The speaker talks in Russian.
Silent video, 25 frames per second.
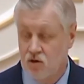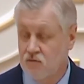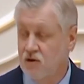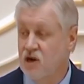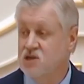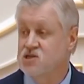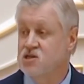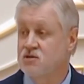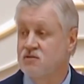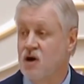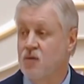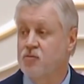
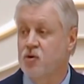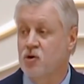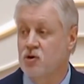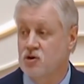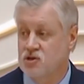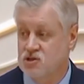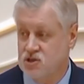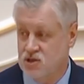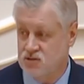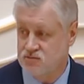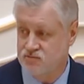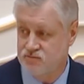Ваши
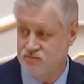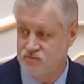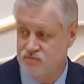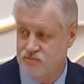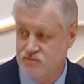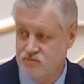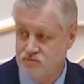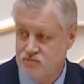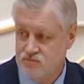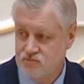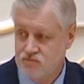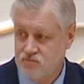вопросы
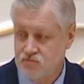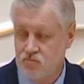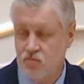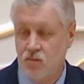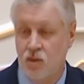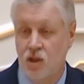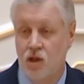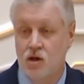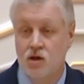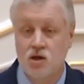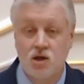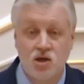
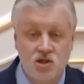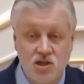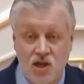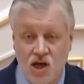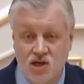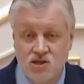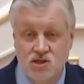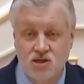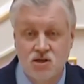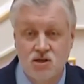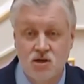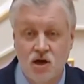и
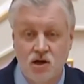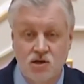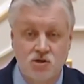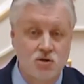даже